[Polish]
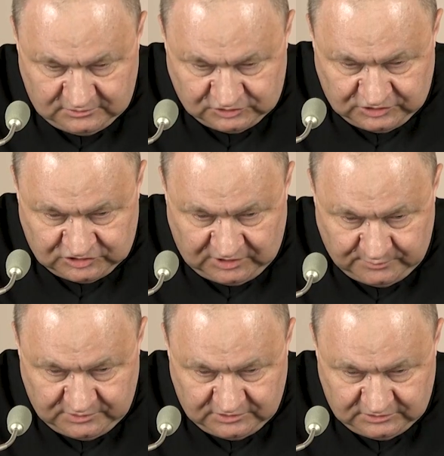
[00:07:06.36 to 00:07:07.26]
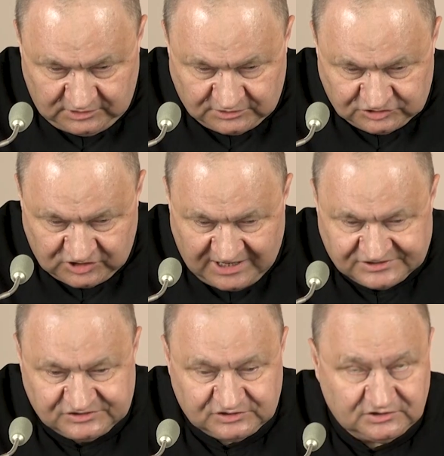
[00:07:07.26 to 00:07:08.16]
Życzę, aby ten
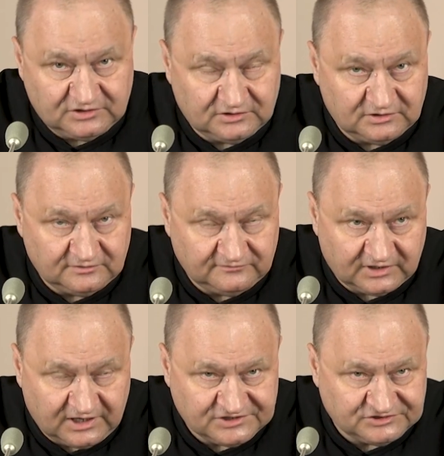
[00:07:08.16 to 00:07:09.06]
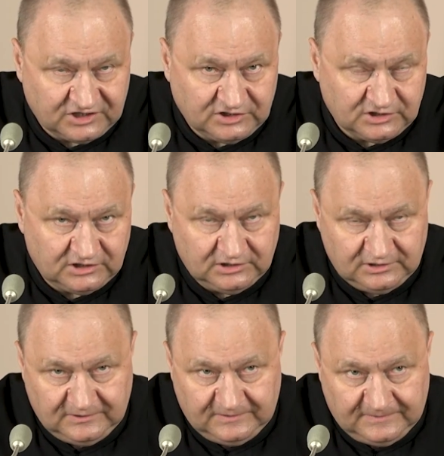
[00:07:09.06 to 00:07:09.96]
czas wakacyjny
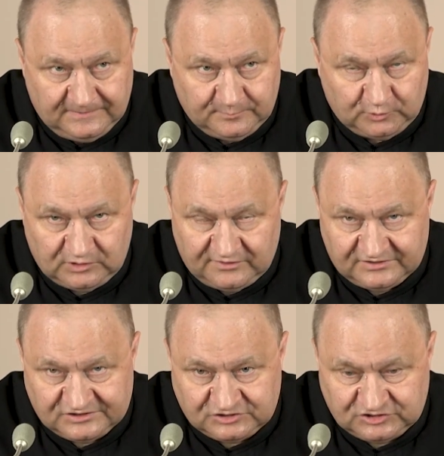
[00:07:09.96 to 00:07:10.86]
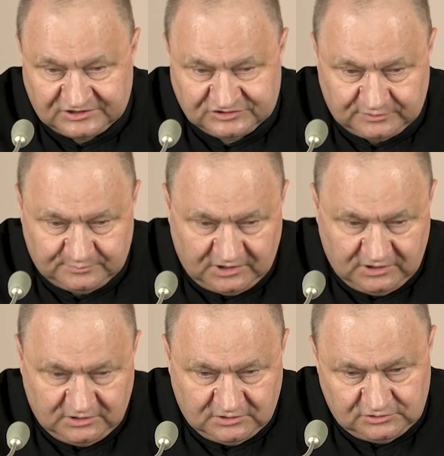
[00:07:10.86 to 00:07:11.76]
był dla Was czasem
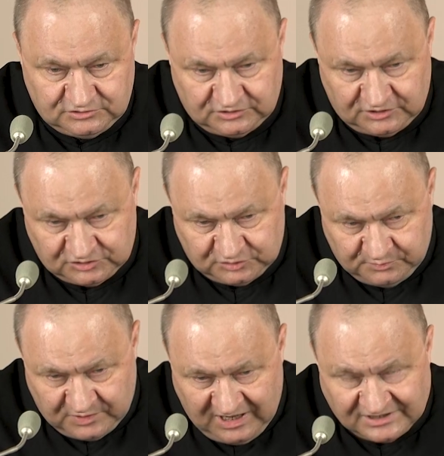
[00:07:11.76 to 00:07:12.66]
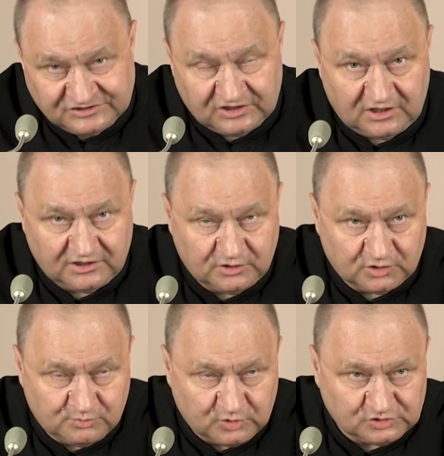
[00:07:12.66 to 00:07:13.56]
przecież i pracy, ale i
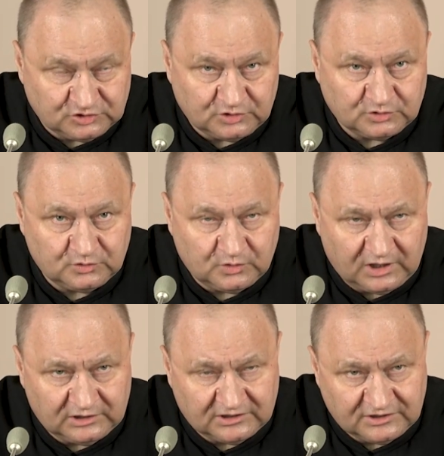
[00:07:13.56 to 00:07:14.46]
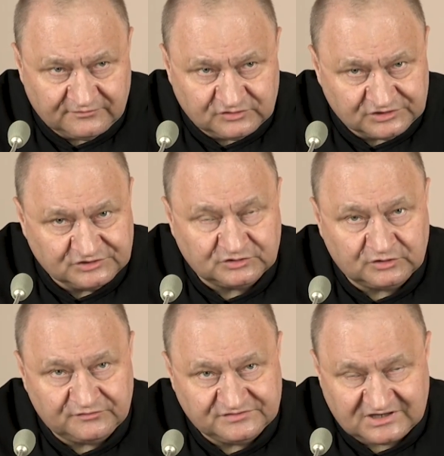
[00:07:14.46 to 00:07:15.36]
odpoczynku, a nade
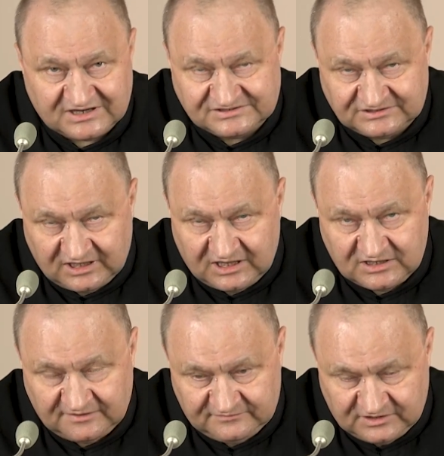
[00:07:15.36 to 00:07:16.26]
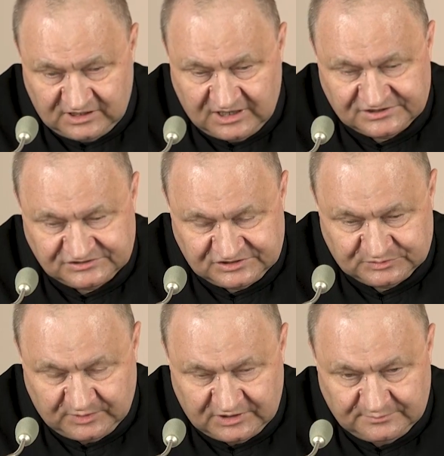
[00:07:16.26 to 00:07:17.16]
wszystko wzrastania w relacji z
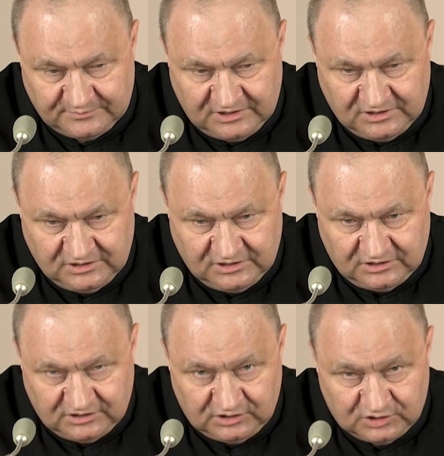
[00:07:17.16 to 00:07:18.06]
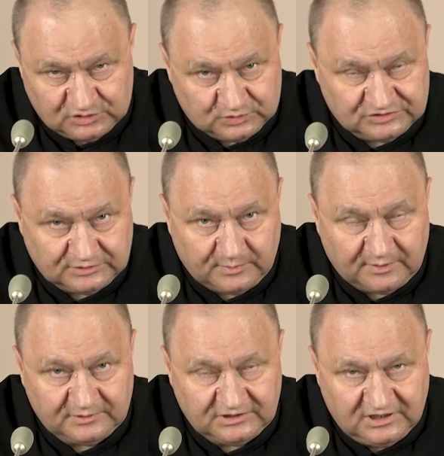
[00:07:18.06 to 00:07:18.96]
Panem Jezusem,
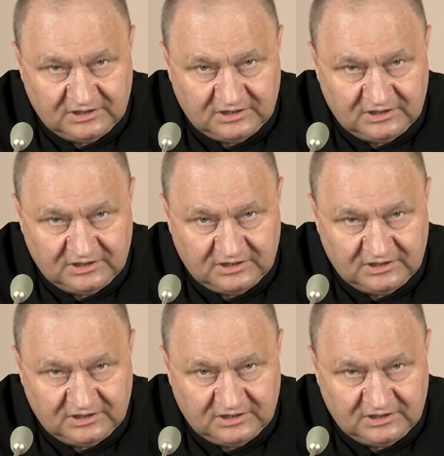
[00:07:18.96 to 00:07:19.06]
aby